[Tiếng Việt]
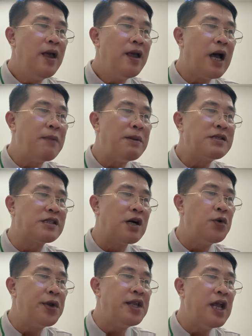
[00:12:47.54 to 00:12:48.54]
Amas sở
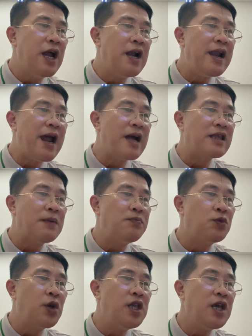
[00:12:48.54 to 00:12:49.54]
huyền là thâm
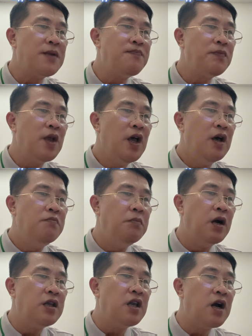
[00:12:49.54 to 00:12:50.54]
thủy nhất,
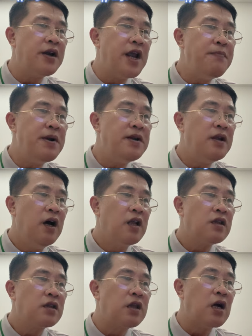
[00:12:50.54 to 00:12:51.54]
mượn nhờ đế binh
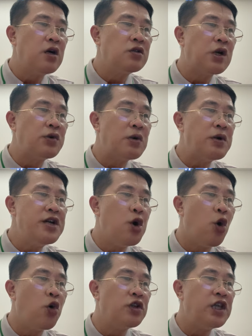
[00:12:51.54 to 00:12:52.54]
từ sâu trong linh
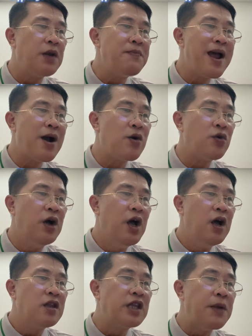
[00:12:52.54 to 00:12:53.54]
hồn diệt đào
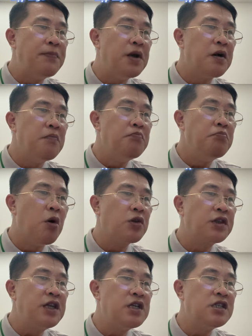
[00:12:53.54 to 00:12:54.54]
tìm được một
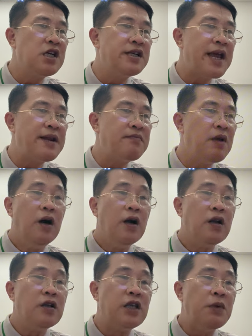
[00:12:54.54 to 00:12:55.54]
tia xương đen
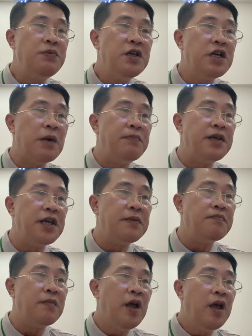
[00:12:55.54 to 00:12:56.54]
giống như ngầm hiệt
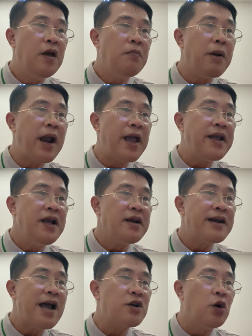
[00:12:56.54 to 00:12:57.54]
mà lại
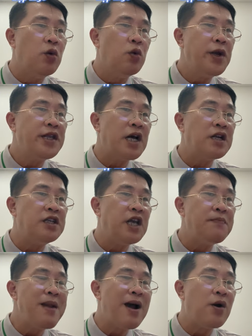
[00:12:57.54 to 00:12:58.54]
đã cùng nguyên thần diệt
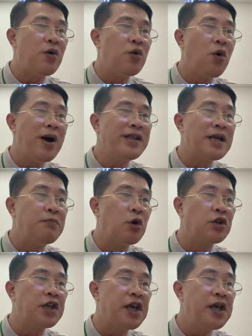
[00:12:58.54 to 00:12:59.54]
đào hóa thành một
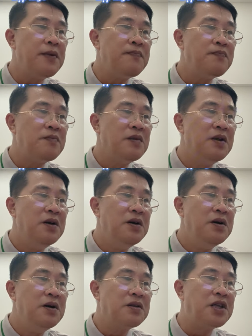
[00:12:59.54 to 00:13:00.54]
thể.
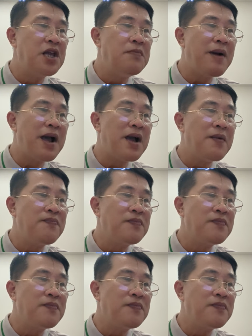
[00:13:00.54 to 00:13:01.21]
Thiên ma,